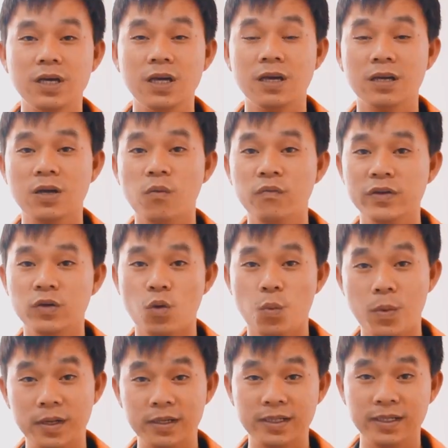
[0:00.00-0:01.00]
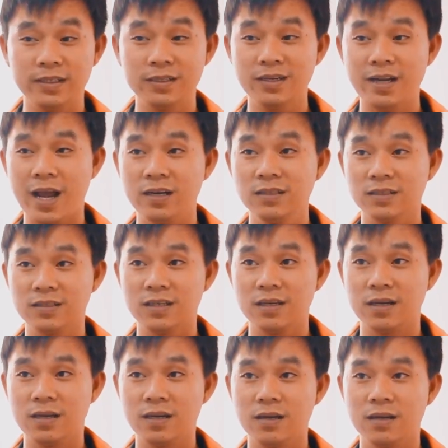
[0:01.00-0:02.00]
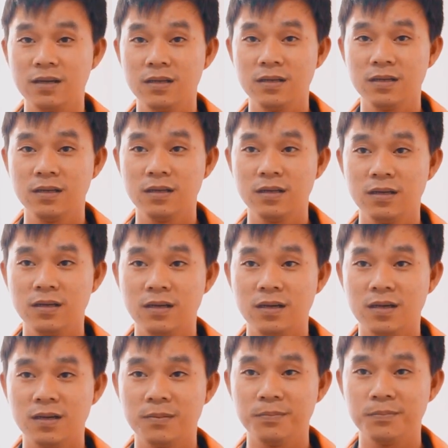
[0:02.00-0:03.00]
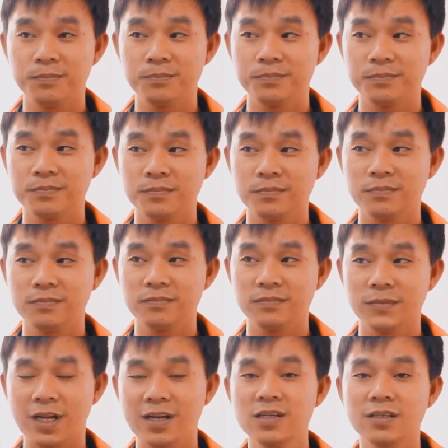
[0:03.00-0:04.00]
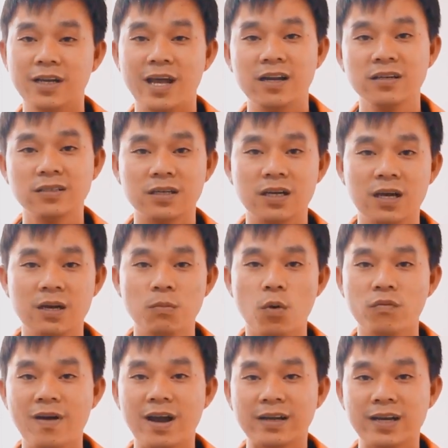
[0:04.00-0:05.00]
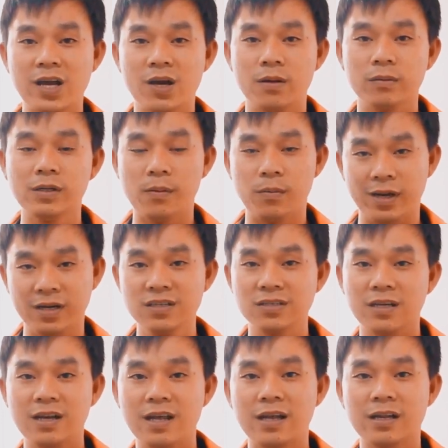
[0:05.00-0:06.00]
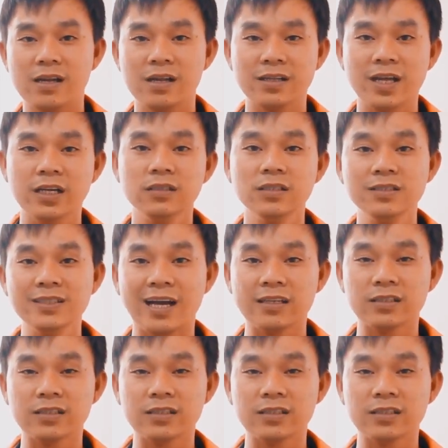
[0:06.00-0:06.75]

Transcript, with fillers: về công việc của mình thì nó đã được à, à, đã được đã được à, một phần nào đã, đã được là là thầy hướng